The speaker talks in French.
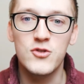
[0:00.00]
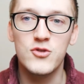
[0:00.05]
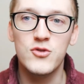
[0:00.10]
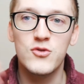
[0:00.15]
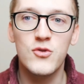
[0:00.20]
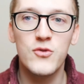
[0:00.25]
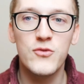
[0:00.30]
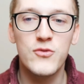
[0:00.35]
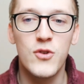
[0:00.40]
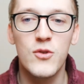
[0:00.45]
Je
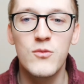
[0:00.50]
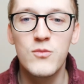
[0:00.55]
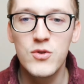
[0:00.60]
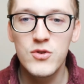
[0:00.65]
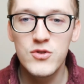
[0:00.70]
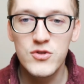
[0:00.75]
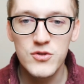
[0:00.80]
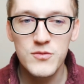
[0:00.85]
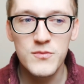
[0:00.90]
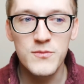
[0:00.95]
trouve que
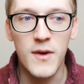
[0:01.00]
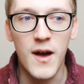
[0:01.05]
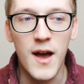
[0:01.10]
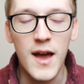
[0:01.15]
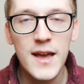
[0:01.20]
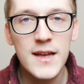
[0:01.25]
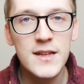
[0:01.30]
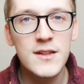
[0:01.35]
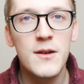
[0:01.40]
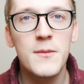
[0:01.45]
Booktube
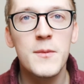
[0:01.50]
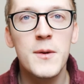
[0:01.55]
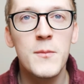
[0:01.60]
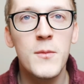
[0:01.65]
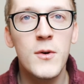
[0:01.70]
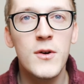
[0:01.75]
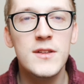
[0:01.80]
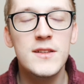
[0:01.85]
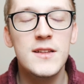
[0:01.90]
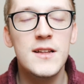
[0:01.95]
m'a
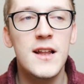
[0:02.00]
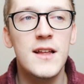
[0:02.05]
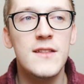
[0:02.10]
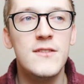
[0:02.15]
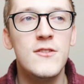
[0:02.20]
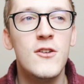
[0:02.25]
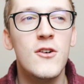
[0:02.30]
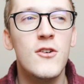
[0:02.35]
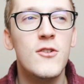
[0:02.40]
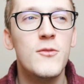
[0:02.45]
énormément aidé
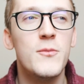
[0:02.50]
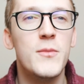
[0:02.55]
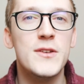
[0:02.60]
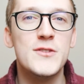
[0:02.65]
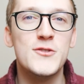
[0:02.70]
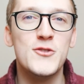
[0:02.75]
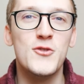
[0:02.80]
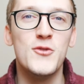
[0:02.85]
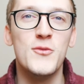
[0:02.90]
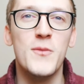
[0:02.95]
là-dedans
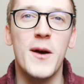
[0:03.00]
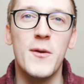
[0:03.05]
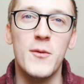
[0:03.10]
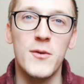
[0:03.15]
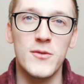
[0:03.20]
parce que bah,